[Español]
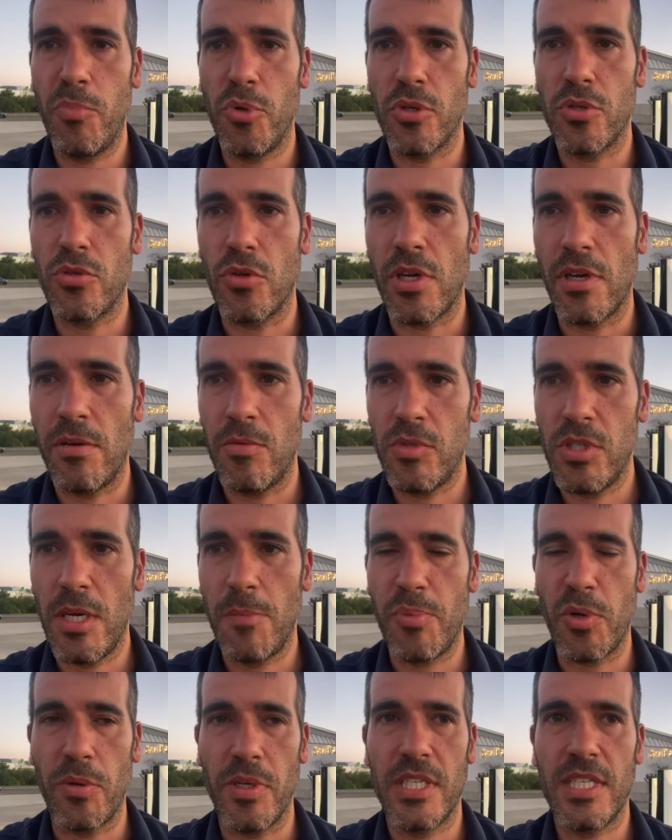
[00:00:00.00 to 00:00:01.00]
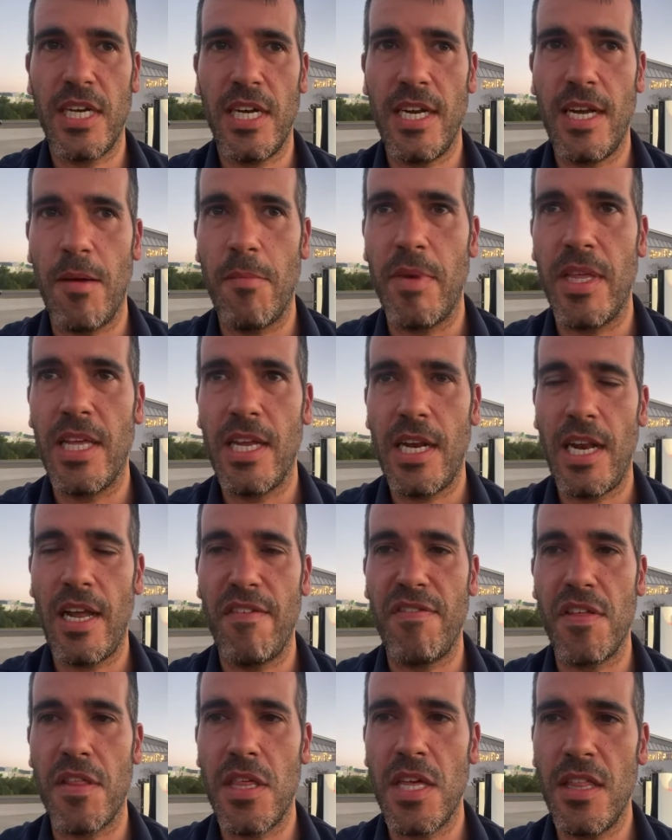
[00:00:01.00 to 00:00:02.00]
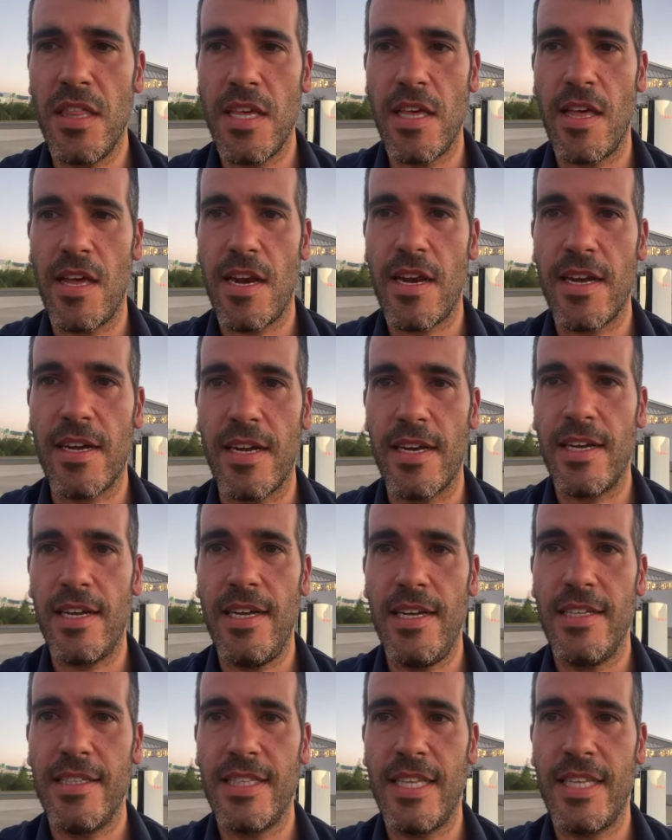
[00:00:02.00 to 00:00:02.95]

puesto que vamos a aprovechar a medir la eficiencia de recarga.